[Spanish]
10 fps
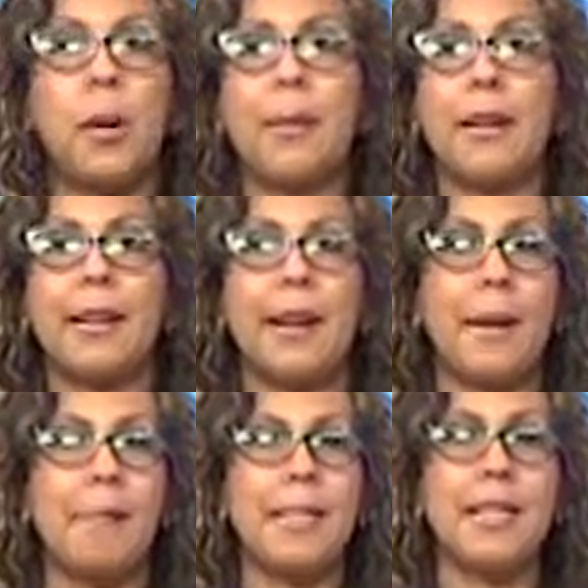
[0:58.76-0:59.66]
manera
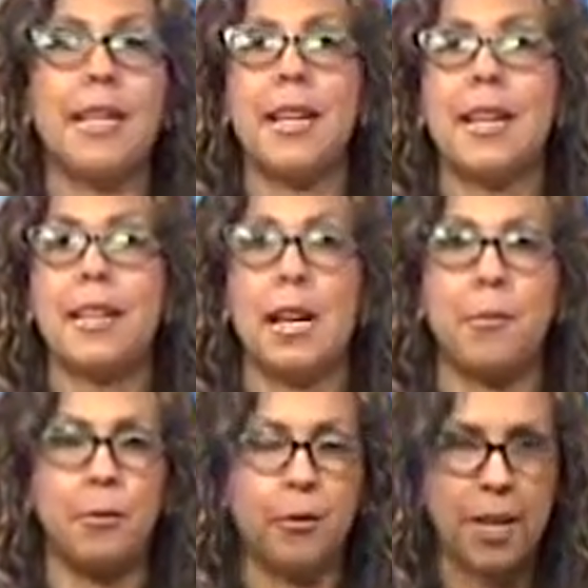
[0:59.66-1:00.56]
bien
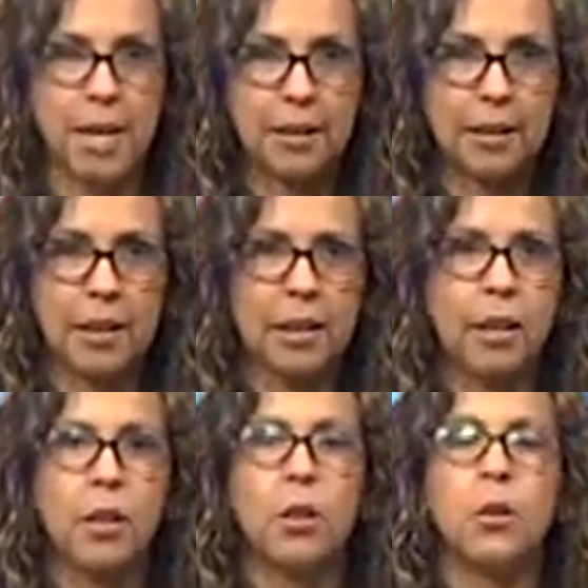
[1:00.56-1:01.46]
abundante.
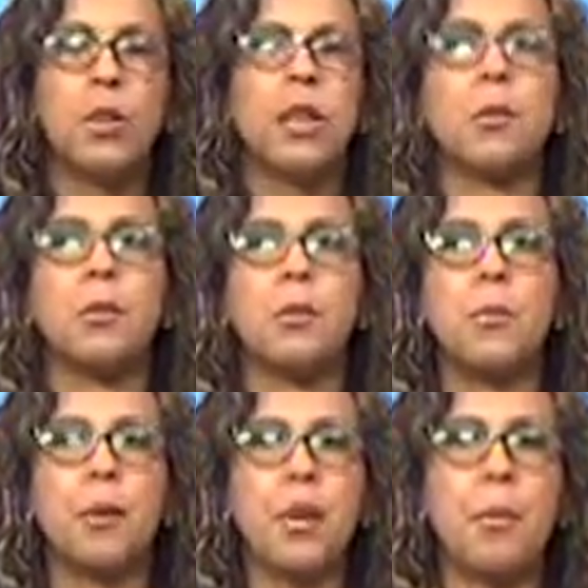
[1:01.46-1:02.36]
Hoy tenemos un
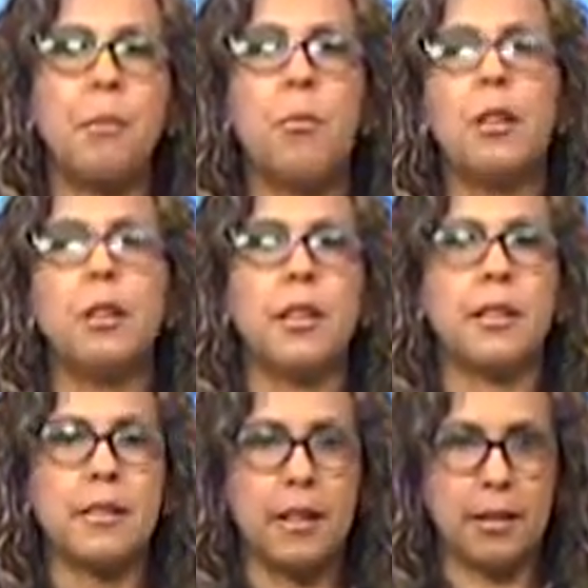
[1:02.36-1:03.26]
programa muy
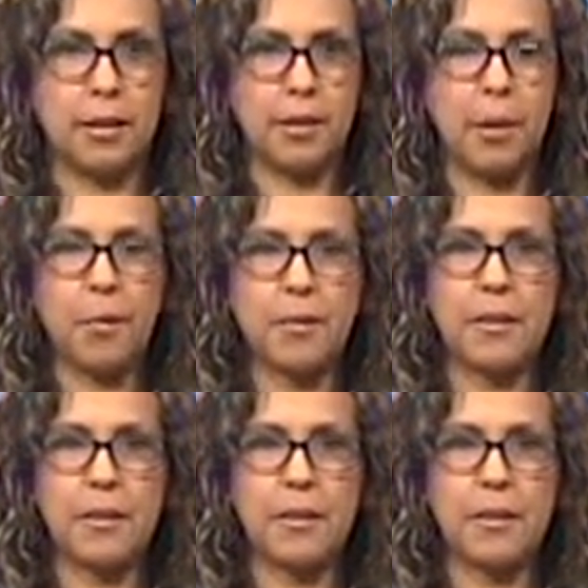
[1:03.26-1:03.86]
interesante. Vamos a